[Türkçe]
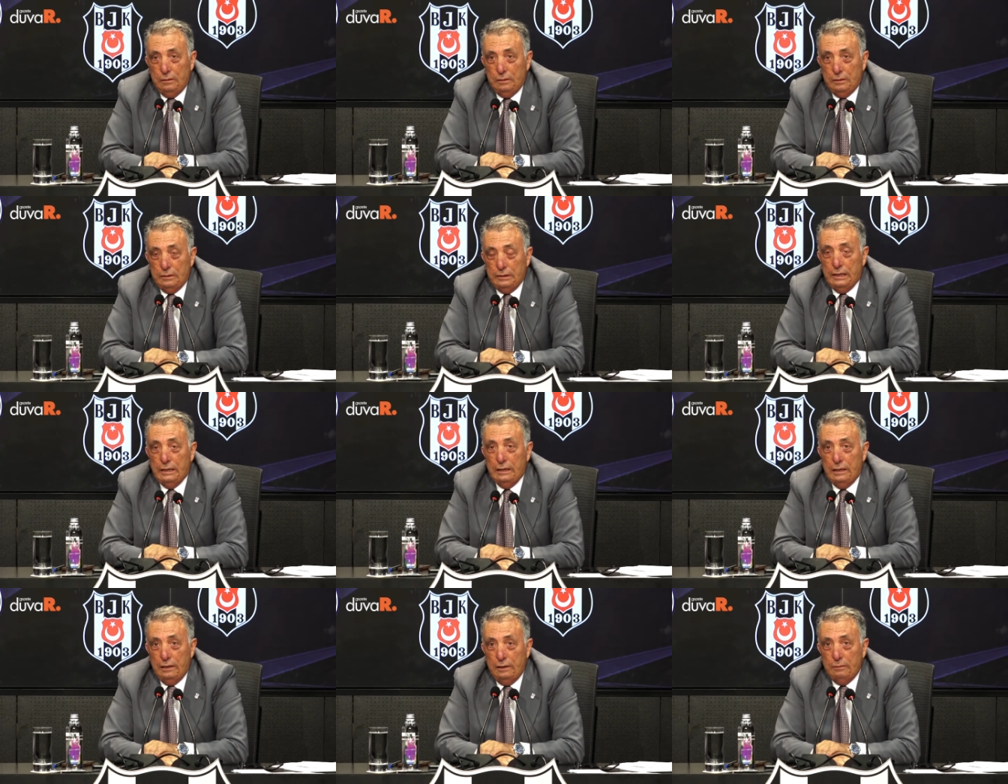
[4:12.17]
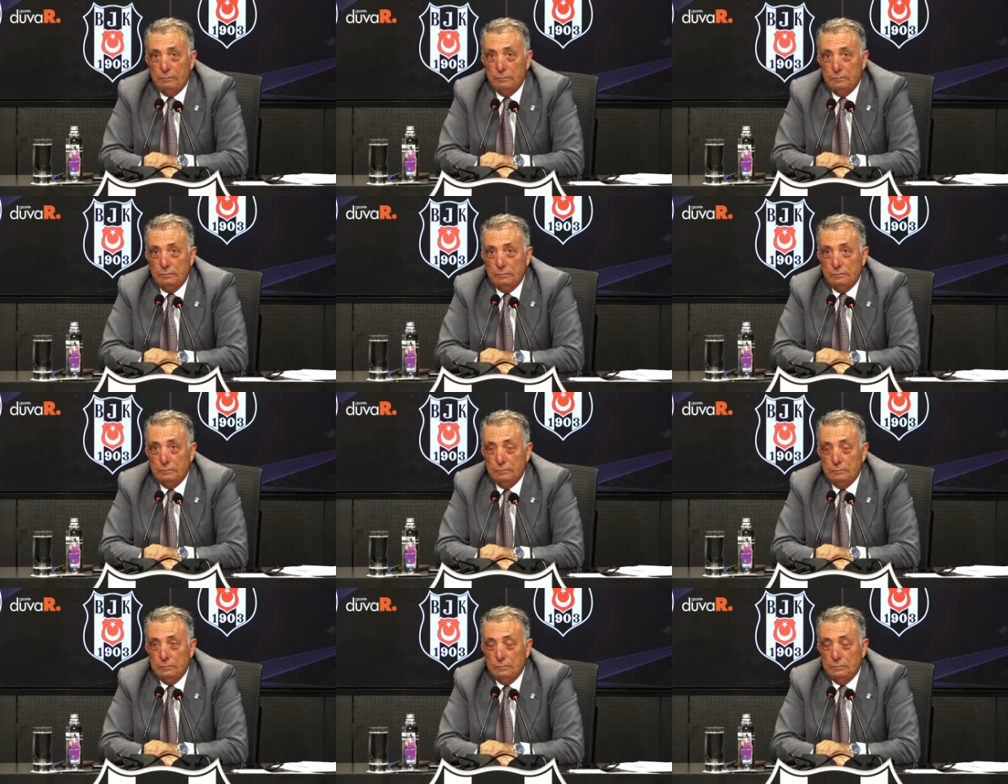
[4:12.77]
gelelim
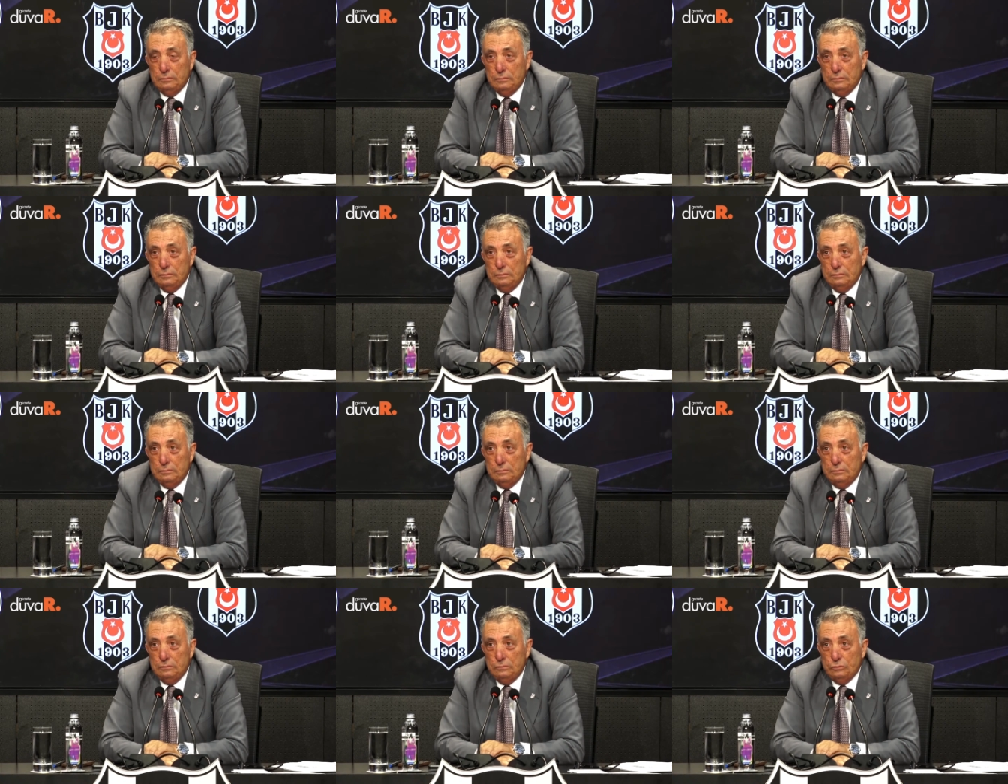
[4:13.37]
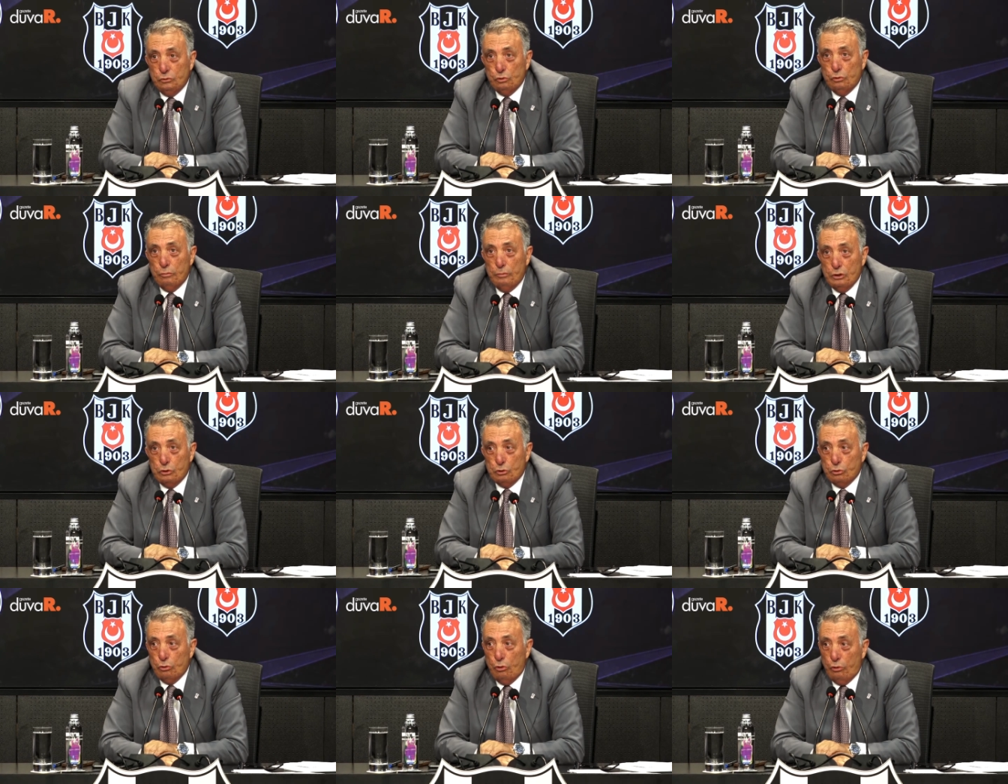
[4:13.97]
şu
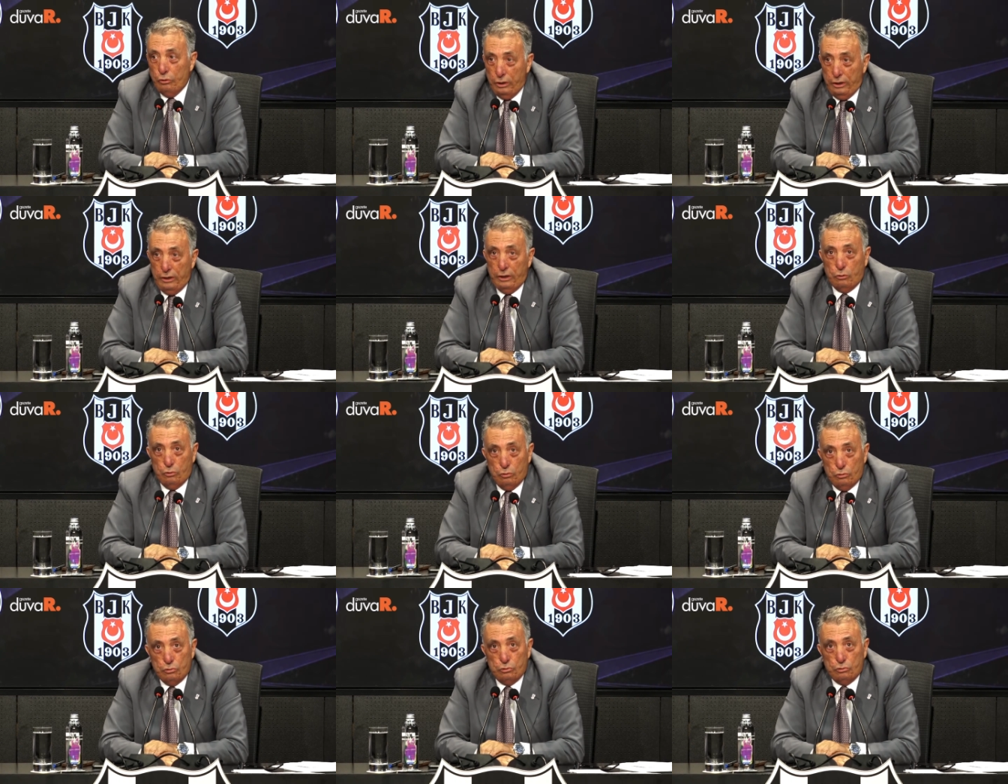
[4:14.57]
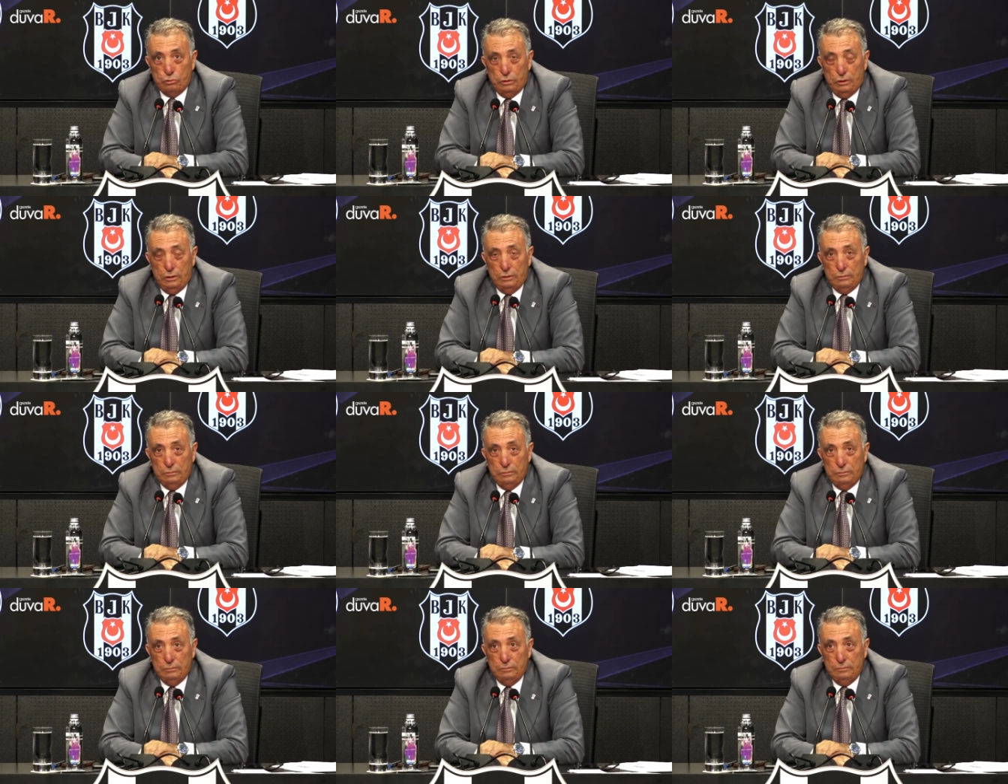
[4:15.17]
meşhur Onana konusuna.
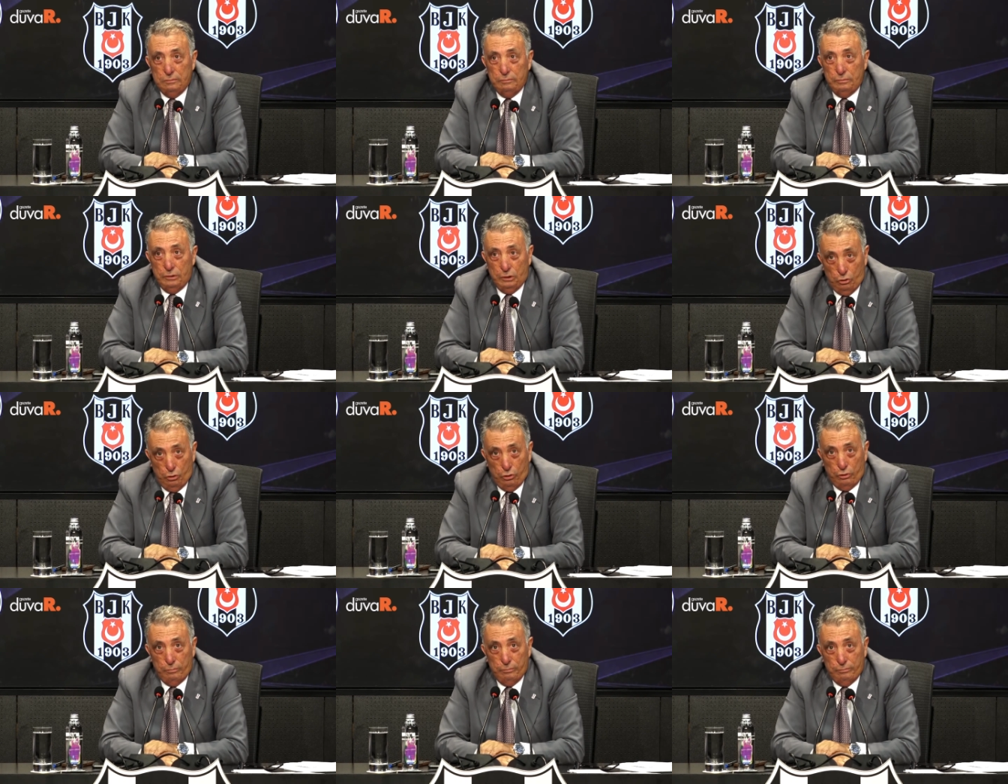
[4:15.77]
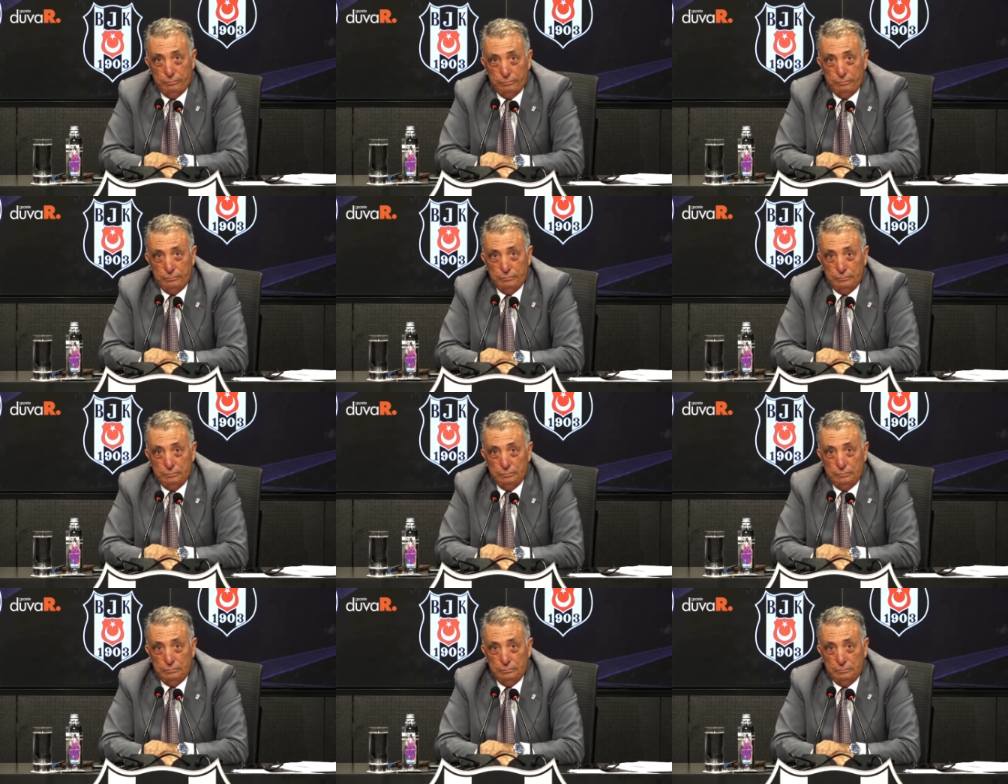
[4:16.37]
Biliyorum.
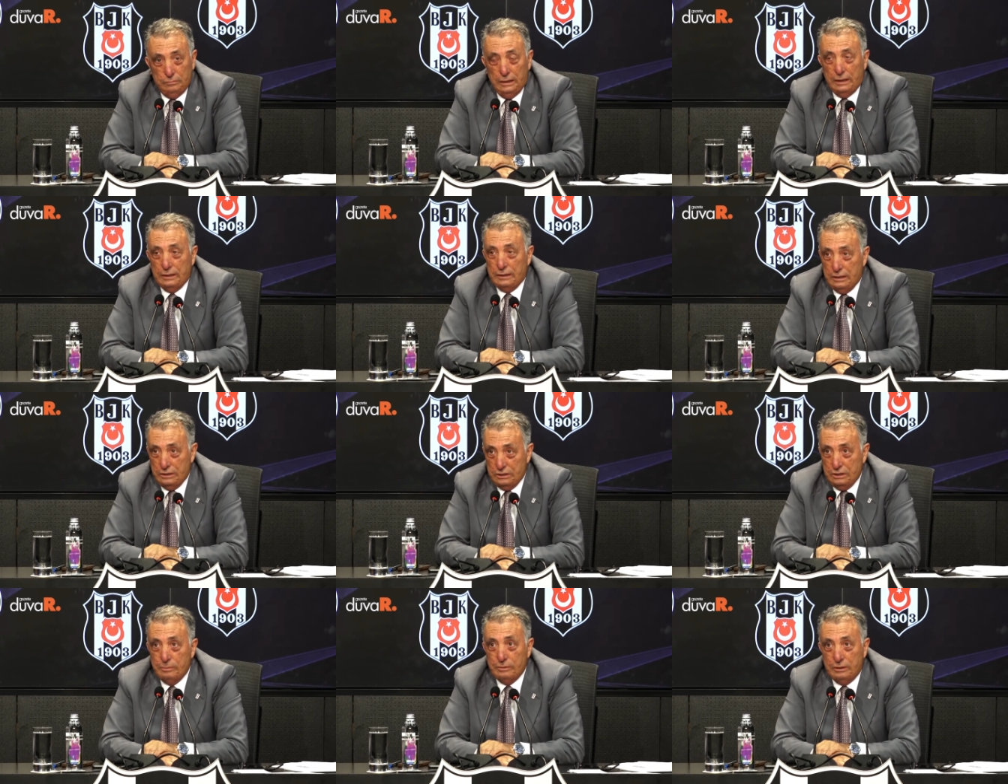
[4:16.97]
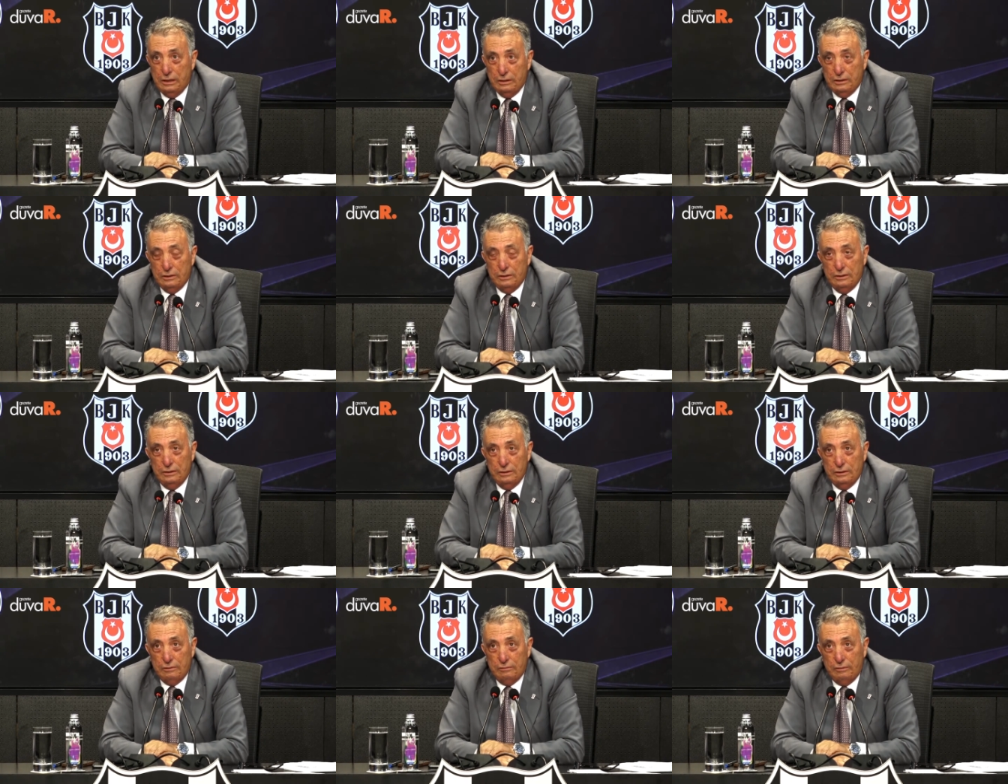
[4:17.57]
Herkese bir
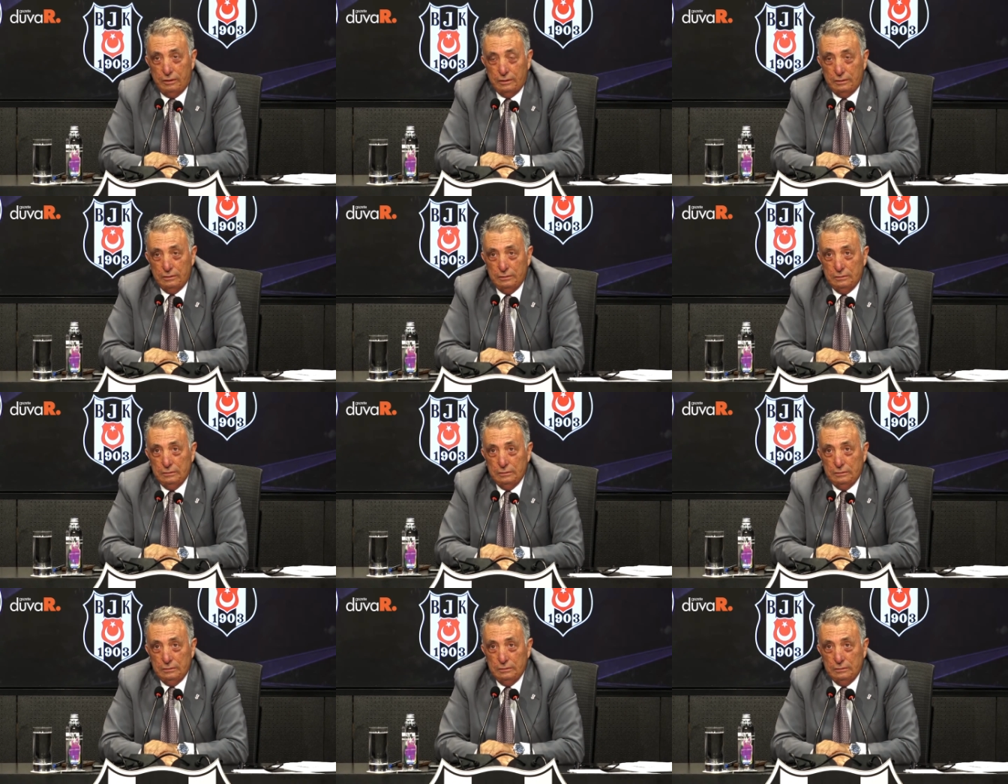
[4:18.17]
tedirginlik var.